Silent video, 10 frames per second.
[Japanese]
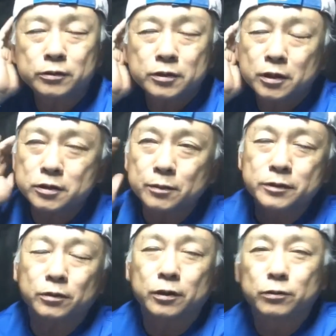電車
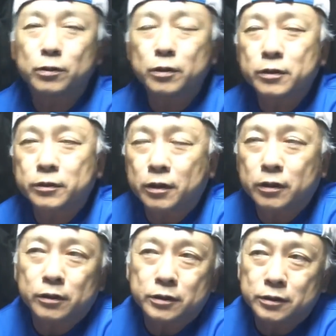バスとかに乗らなきゃい
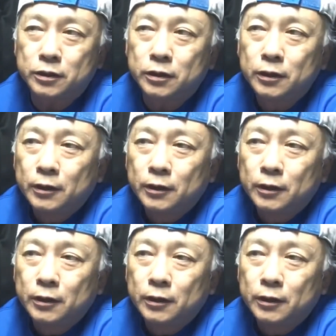けないし、